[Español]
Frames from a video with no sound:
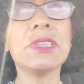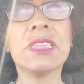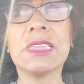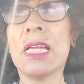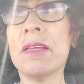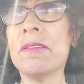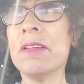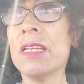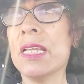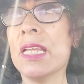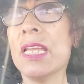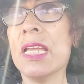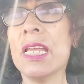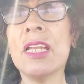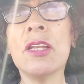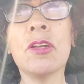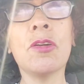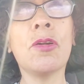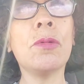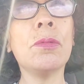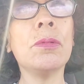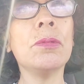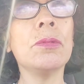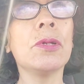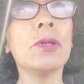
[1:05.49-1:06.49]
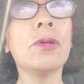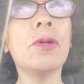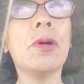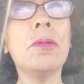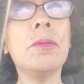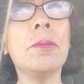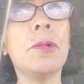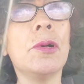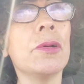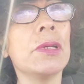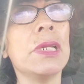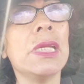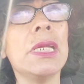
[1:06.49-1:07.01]
Y saben qué, no, no
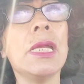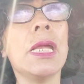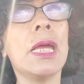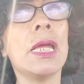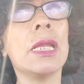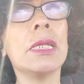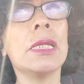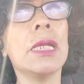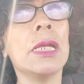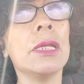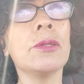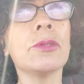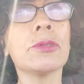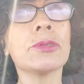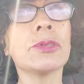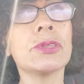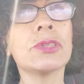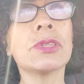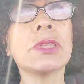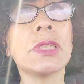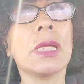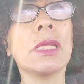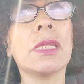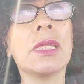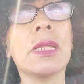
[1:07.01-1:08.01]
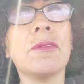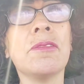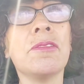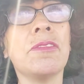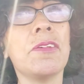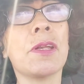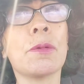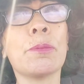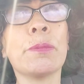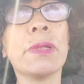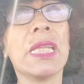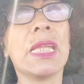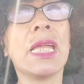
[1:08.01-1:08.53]
morían ellos ah, de
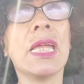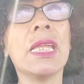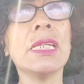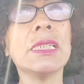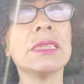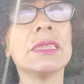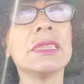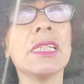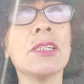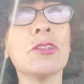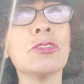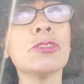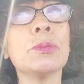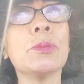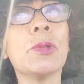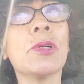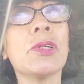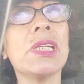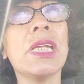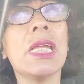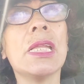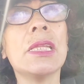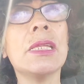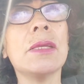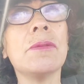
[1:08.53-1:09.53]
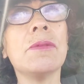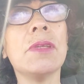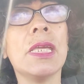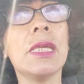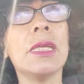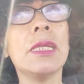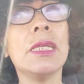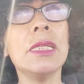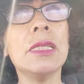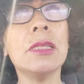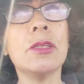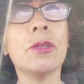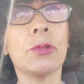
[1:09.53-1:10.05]
enfermedades, ellos morían de
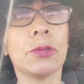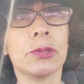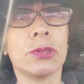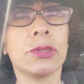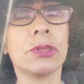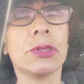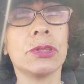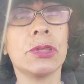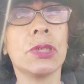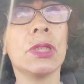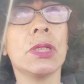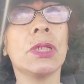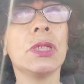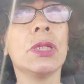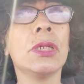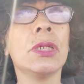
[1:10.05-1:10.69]
viejitos.